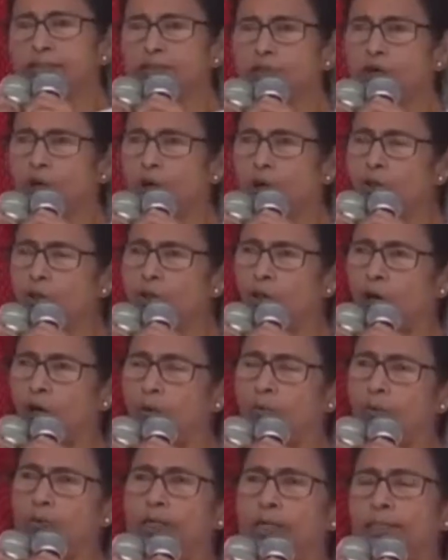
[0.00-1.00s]
সকল
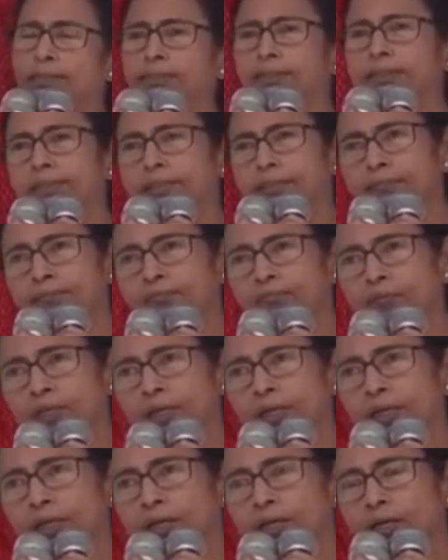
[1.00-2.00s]
ধর্মযাত্রীদের
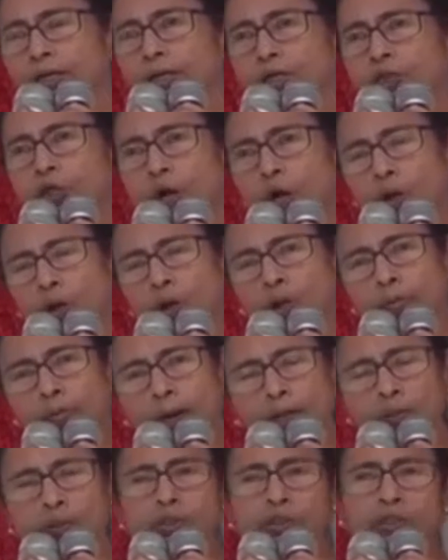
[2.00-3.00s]
সকল
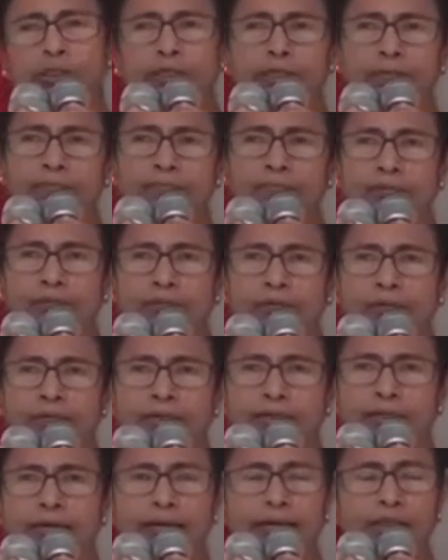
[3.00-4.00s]
মানুষকে
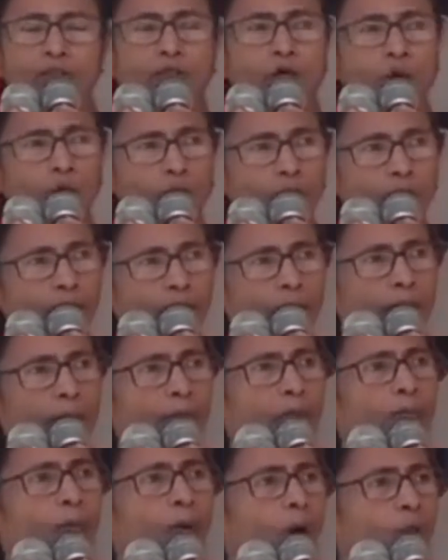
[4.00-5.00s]
যারা জগন্নাথ
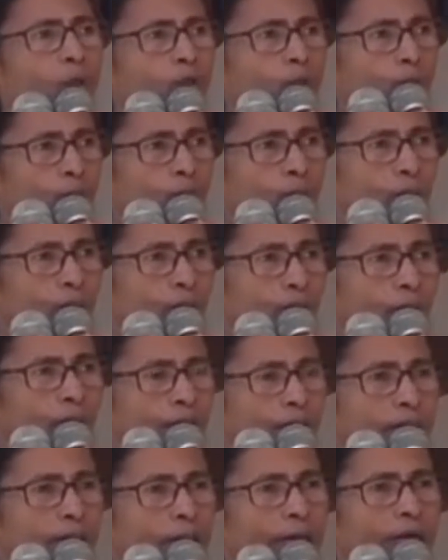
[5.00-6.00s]
দেবের ভক্ত
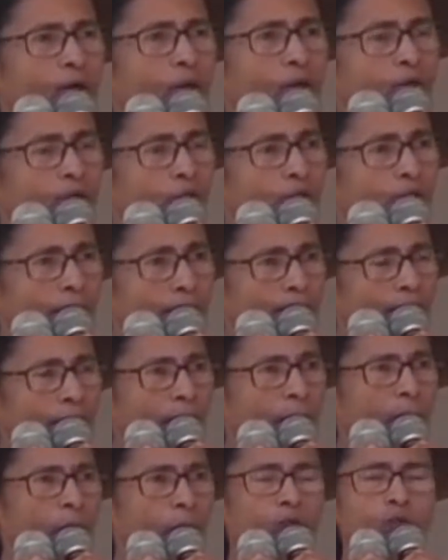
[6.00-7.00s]
যারা
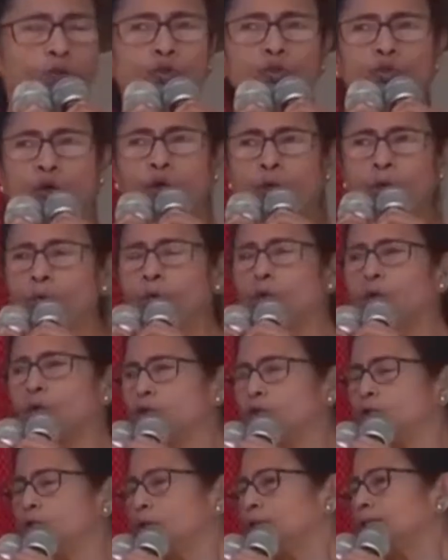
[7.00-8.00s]
রথযাত্রার ভক্ত ধর্মীয়
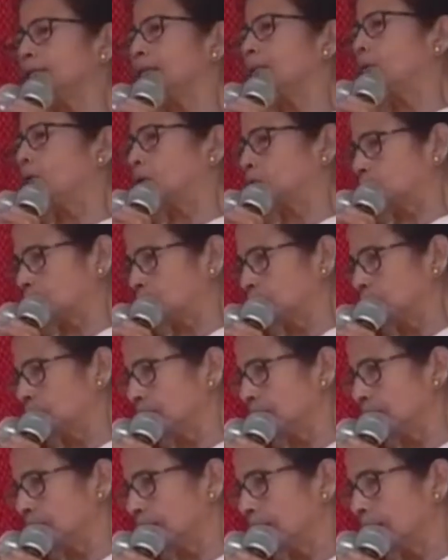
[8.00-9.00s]
রথযাত্রার ভক্ত
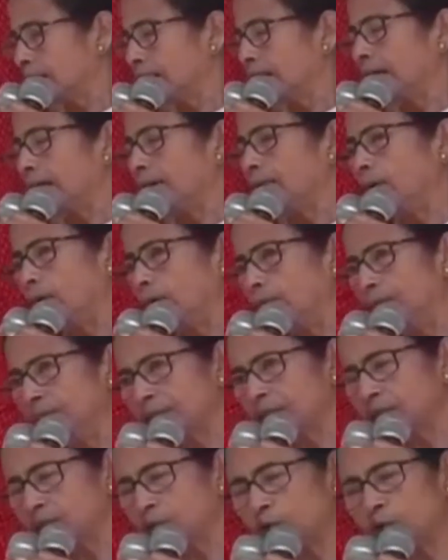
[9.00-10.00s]
এবং
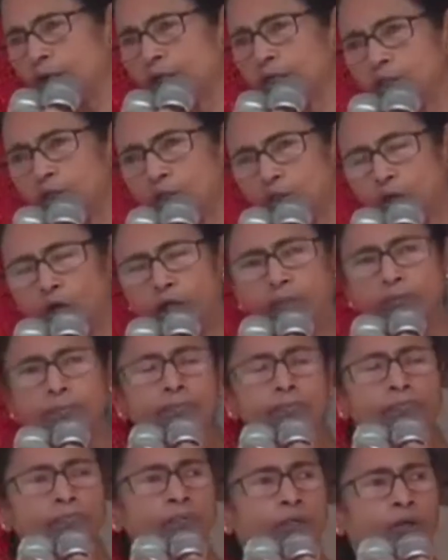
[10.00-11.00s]
বিশেষ করে ইস্কন
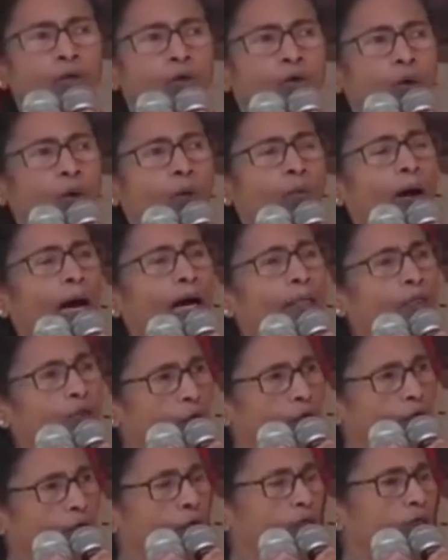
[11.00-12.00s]
খুব
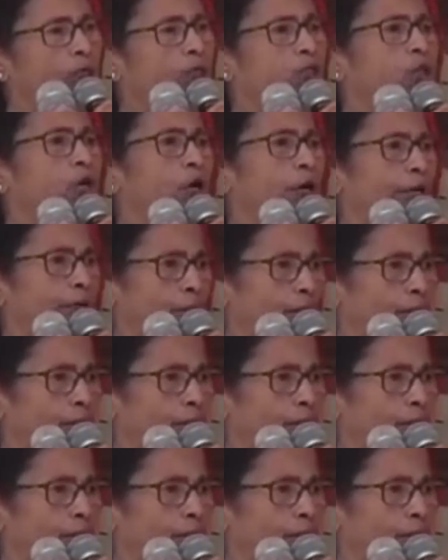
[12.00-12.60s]
আন্তরিকতার সহে